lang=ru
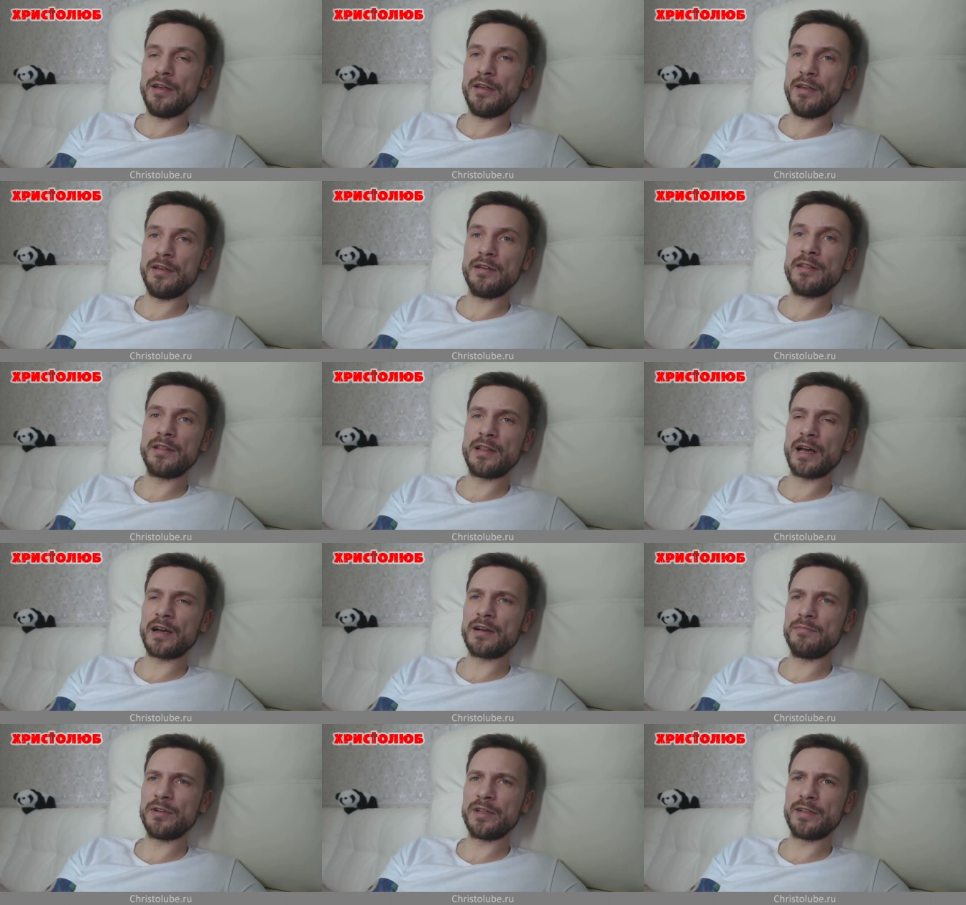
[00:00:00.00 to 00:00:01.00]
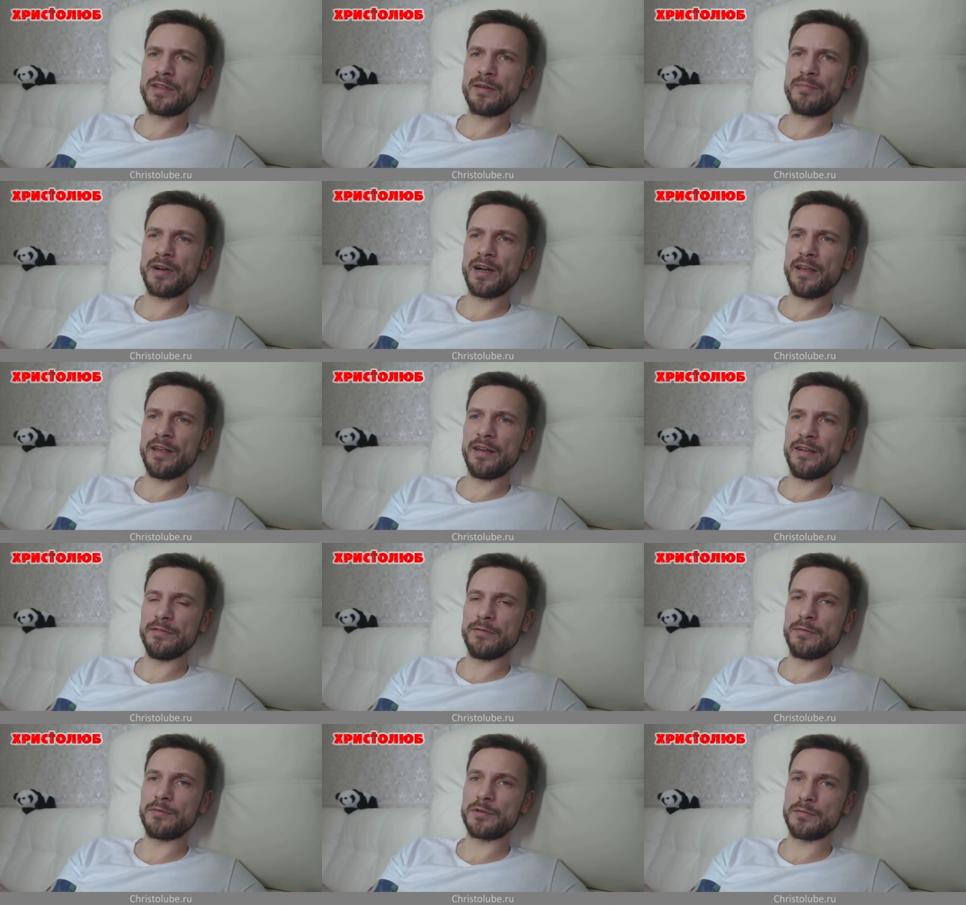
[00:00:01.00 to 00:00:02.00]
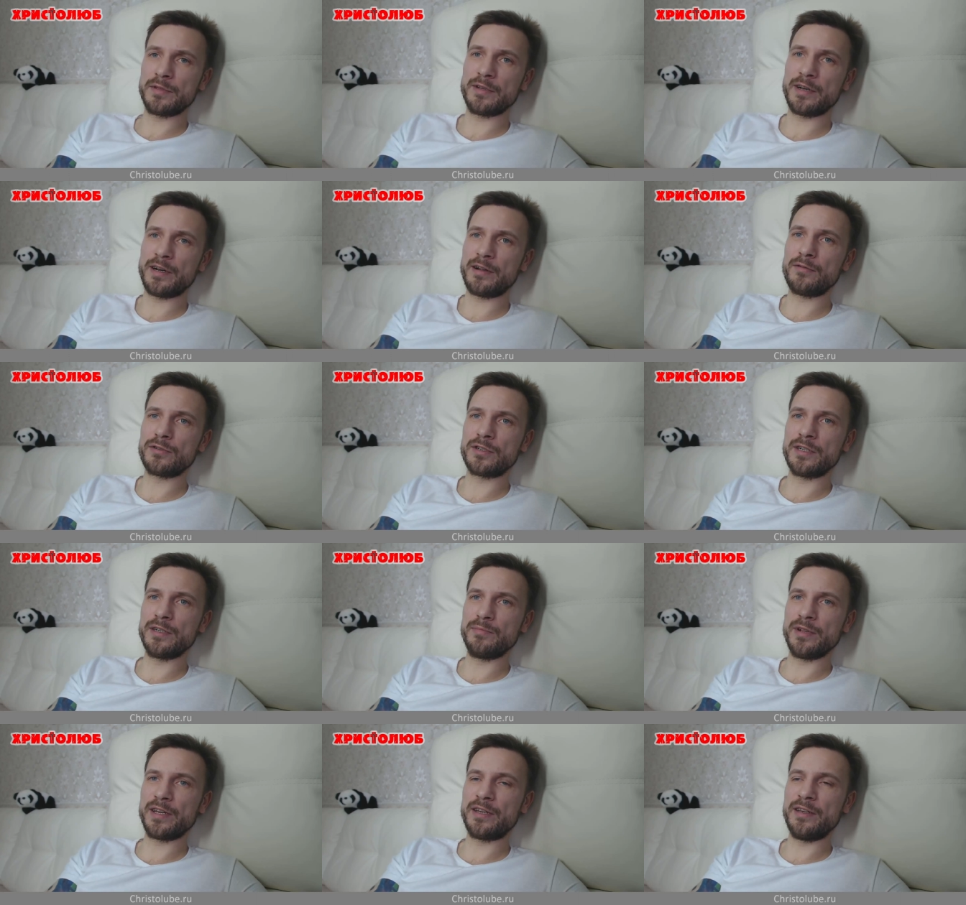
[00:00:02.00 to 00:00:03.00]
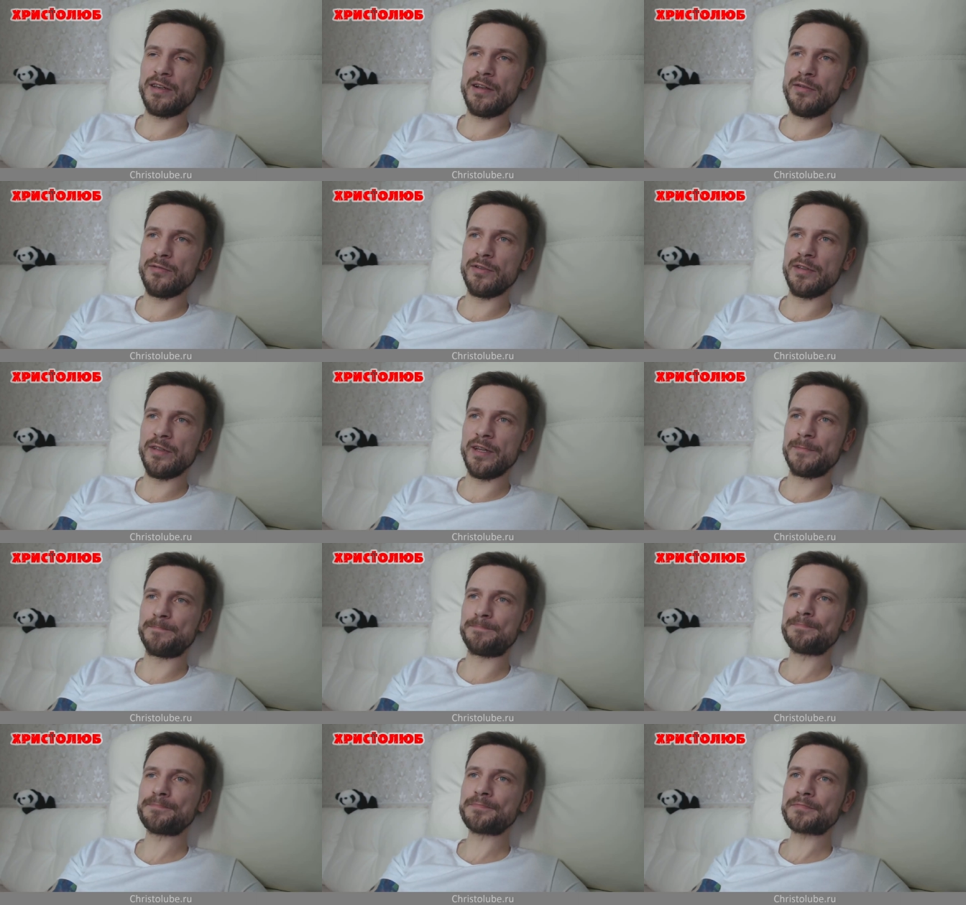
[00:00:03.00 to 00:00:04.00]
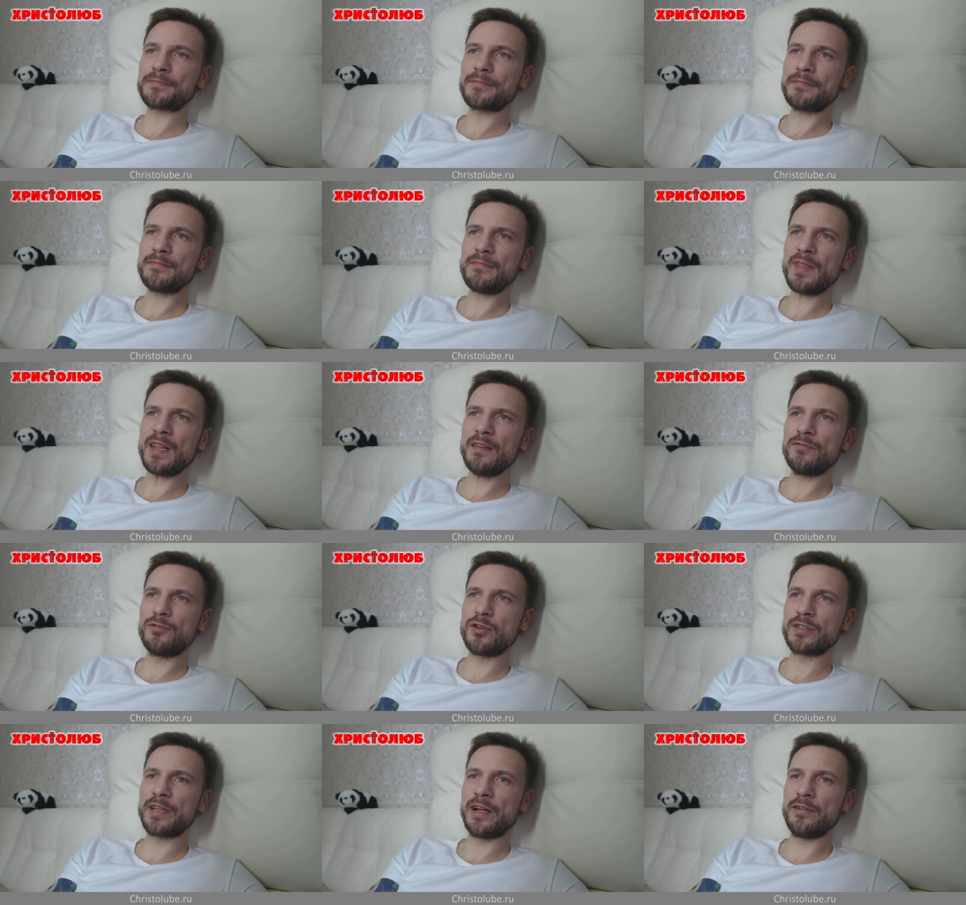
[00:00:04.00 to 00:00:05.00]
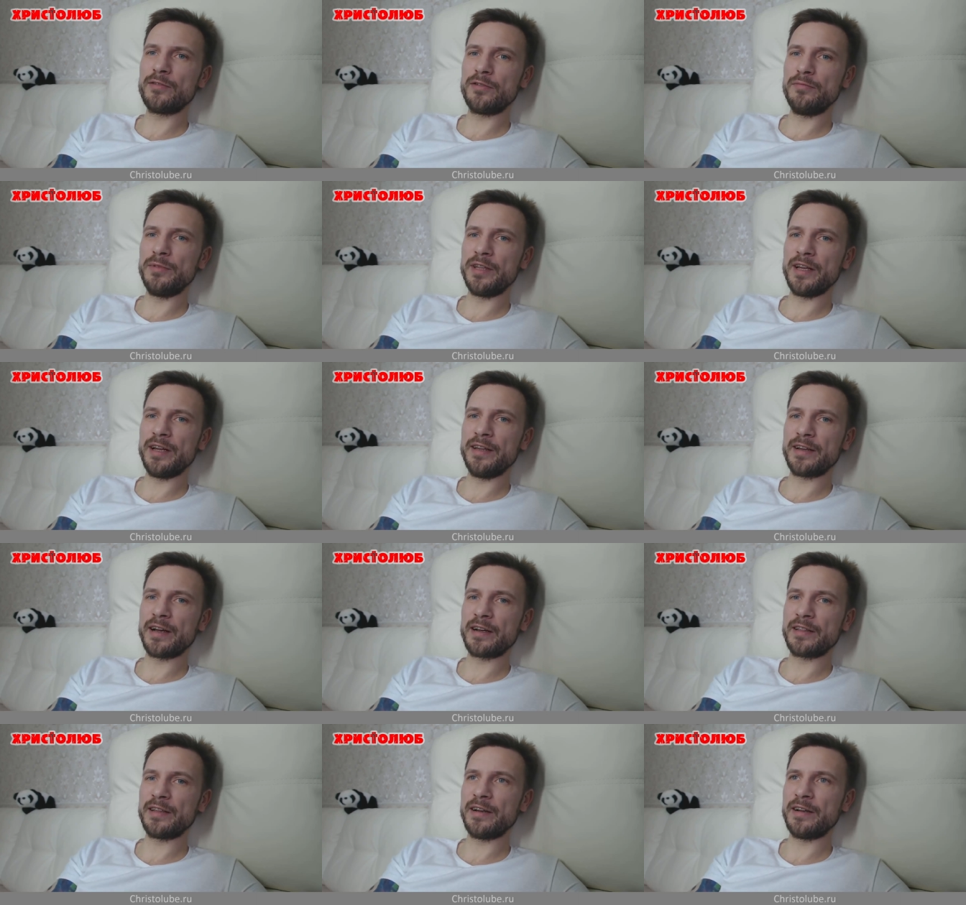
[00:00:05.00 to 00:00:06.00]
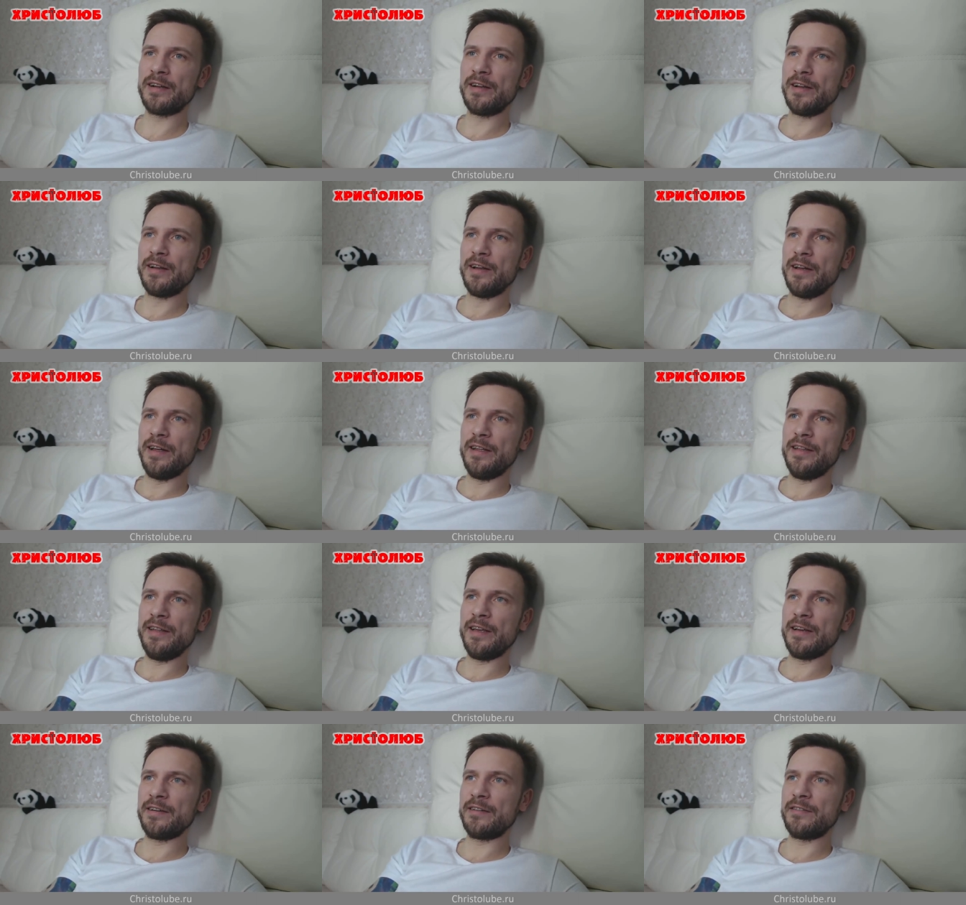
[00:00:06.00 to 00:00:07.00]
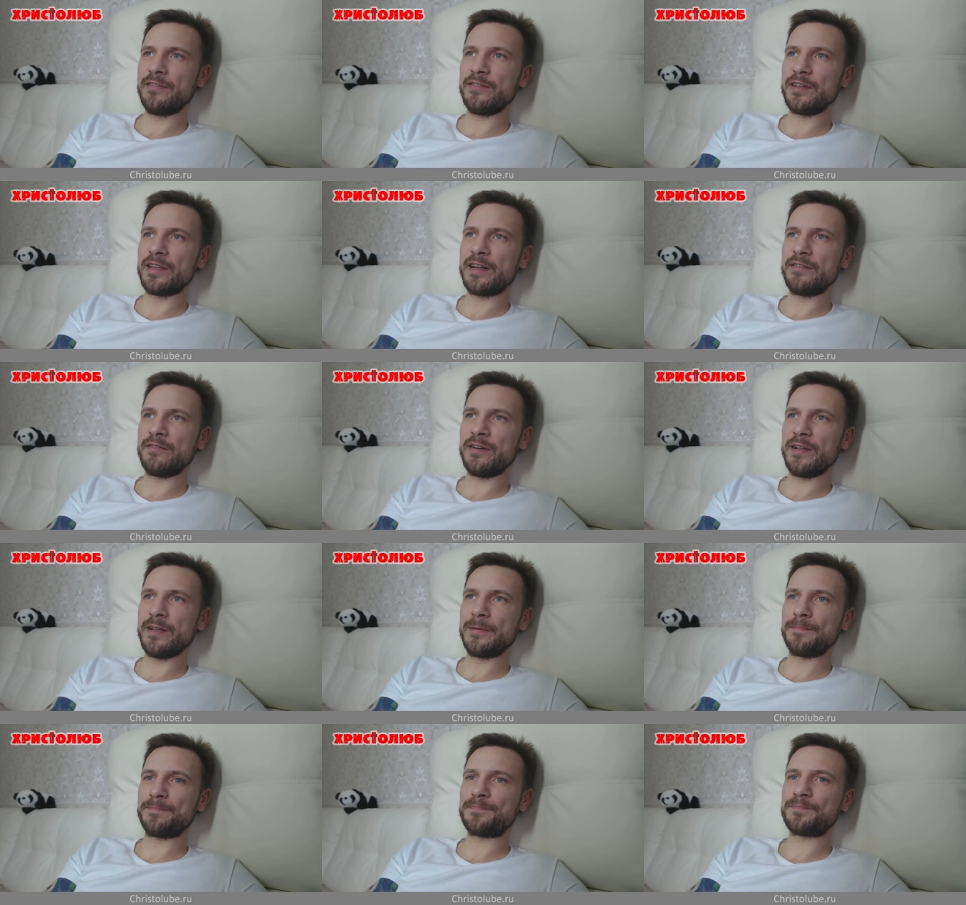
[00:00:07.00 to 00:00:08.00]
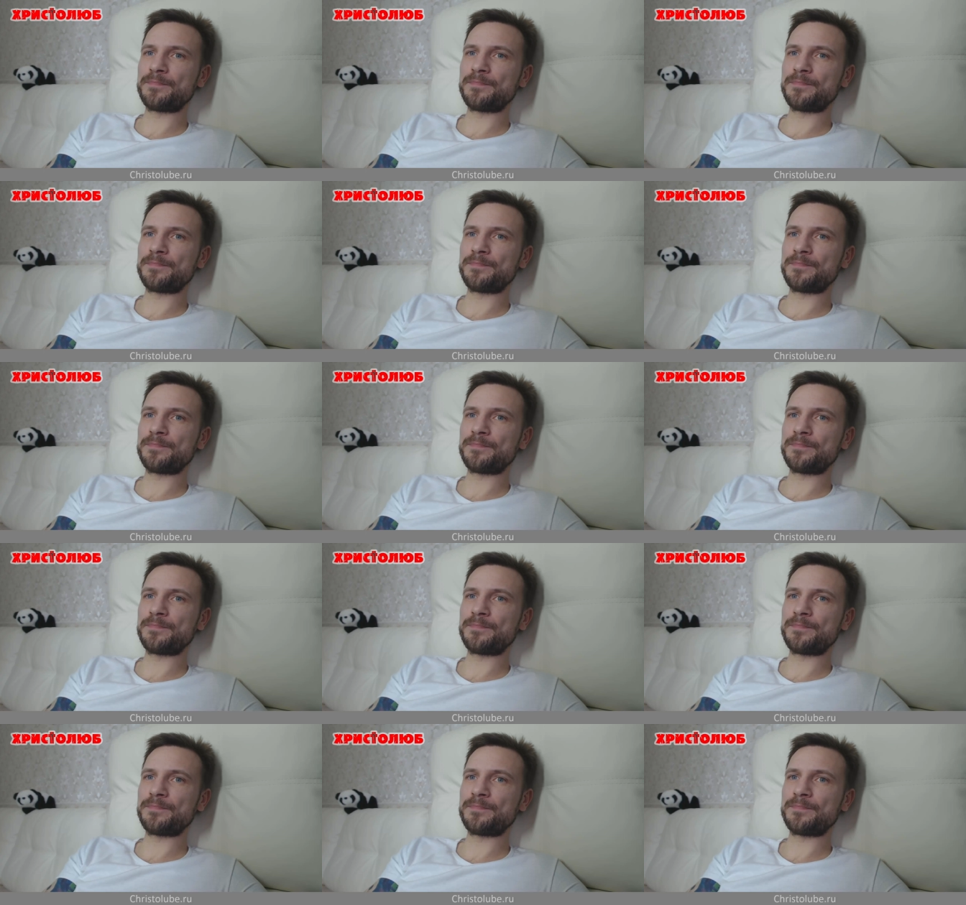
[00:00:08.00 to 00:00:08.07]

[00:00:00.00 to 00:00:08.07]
И так и было и до покаяния, в общем-то. Хорошие и плохие люди, да. Все остальное меня никогда не волновало.